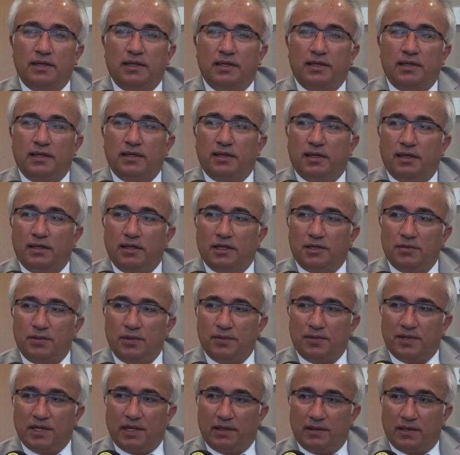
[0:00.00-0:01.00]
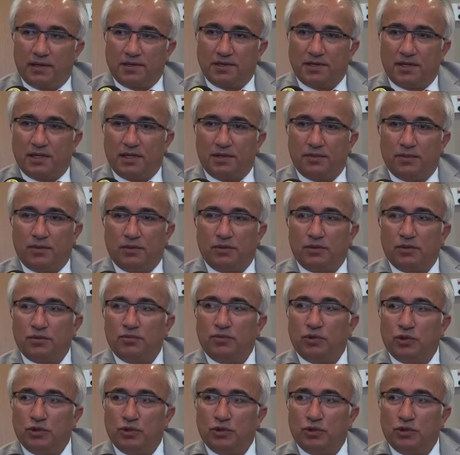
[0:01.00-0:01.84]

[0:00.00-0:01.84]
e, halletme imkanına sahip olduk.